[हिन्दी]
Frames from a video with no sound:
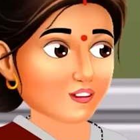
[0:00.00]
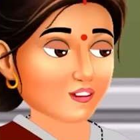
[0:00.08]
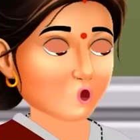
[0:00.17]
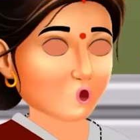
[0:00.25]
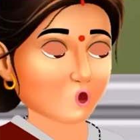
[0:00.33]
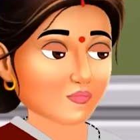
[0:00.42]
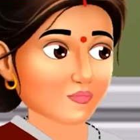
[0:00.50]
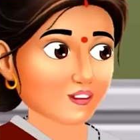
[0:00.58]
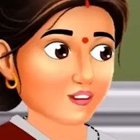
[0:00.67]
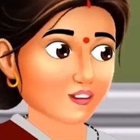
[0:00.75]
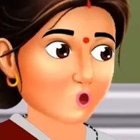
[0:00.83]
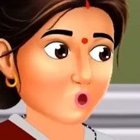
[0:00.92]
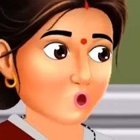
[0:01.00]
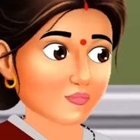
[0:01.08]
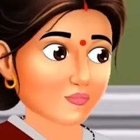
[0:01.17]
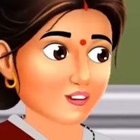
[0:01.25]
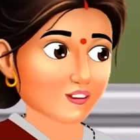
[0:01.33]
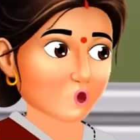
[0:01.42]
ने समझ लिया और फिर
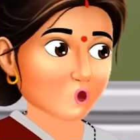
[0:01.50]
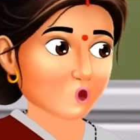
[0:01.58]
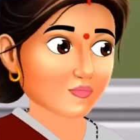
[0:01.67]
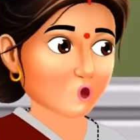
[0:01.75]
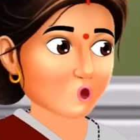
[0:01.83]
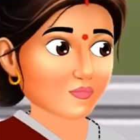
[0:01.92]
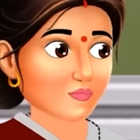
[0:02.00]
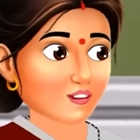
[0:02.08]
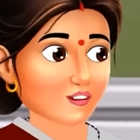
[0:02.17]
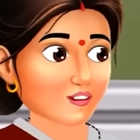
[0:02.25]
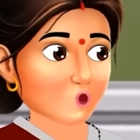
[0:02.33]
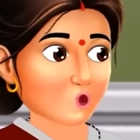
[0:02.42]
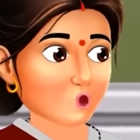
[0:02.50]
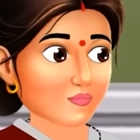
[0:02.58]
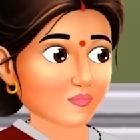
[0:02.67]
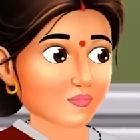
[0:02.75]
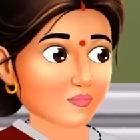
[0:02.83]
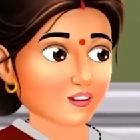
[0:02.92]
रसिका
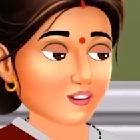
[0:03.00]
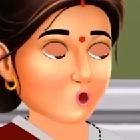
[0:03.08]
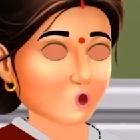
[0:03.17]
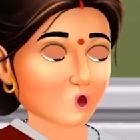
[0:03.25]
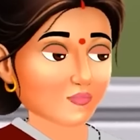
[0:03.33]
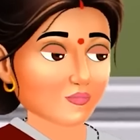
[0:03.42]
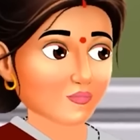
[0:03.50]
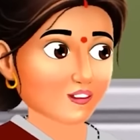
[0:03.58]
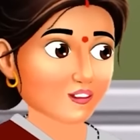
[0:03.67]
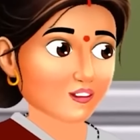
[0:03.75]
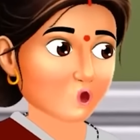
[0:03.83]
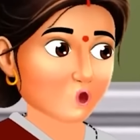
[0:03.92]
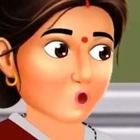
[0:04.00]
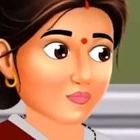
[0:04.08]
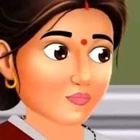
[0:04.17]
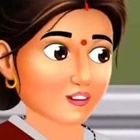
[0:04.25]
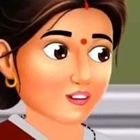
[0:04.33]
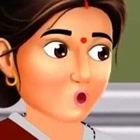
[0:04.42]
भले इस घर में तुम मेरी देवरानी
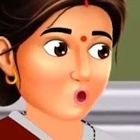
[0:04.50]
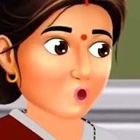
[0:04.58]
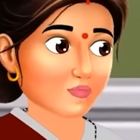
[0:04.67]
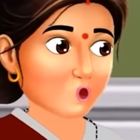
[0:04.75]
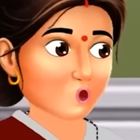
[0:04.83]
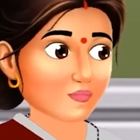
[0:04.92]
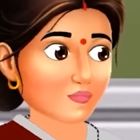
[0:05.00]
बनकर आई थी